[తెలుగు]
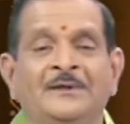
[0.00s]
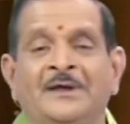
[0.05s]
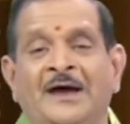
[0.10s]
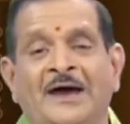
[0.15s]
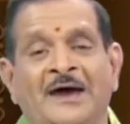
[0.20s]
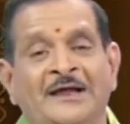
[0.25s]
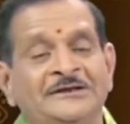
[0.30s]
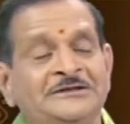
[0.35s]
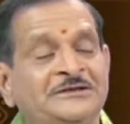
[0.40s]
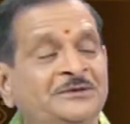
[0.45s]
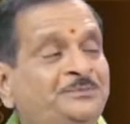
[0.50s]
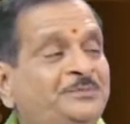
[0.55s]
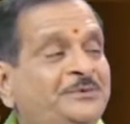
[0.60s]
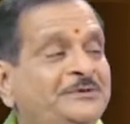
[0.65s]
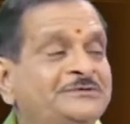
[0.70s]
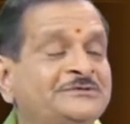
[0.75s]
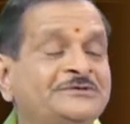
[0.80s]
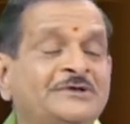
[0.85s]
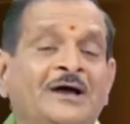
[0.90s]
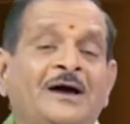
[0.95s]
అని చెప్పి
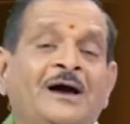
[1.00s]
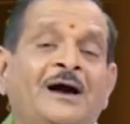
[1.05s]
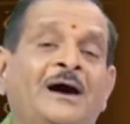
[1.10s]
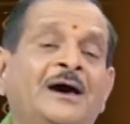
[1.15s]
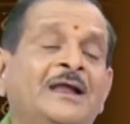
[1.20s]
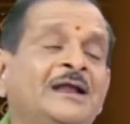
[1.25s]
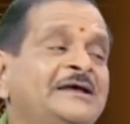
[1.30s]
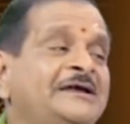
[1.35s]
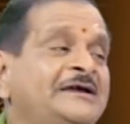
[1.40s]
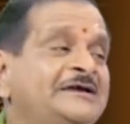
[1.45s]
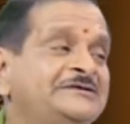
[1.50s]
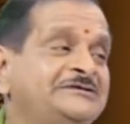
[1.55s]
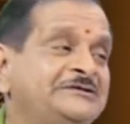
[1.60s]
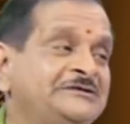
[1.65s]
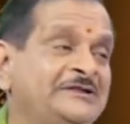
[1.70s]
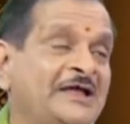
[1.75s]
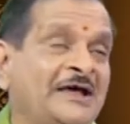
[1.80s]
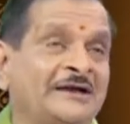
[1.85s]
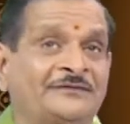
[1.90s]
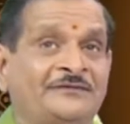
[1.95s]
చాలా
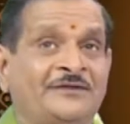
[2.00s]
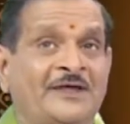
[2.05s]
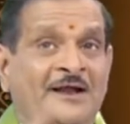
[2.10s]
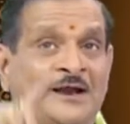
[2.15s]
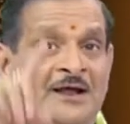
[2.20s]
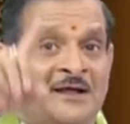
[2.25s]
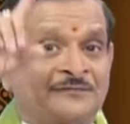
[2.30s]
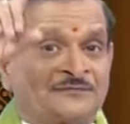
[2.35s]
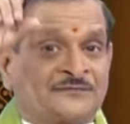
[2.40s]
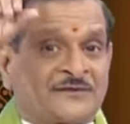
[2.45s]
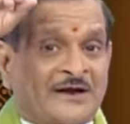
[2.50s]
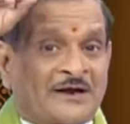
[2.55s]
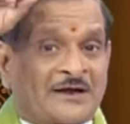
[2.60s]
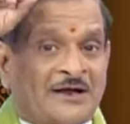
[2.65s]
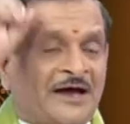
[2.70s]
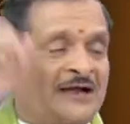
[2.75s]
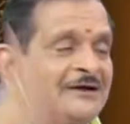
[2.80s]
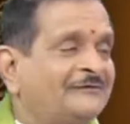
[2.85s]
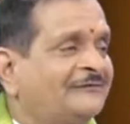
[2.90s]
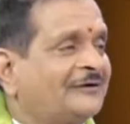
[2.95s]
ఏడ్చింది అర్ధరాత్ర
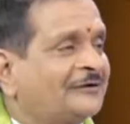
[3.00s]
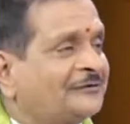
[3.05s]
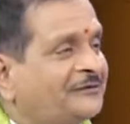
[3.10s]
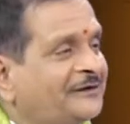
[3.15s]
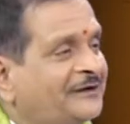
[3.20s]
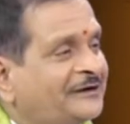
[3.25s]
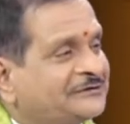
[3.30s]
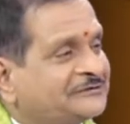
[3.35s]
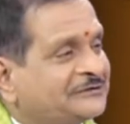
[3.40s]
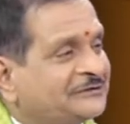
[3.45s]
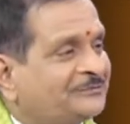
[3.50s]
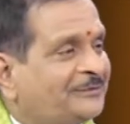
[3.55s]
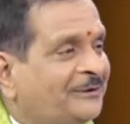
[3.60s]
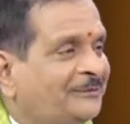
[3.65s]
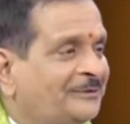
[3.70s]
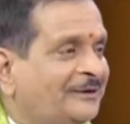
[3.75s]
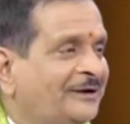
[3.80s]
కాలం వరకు ఏడ్చింది పాపం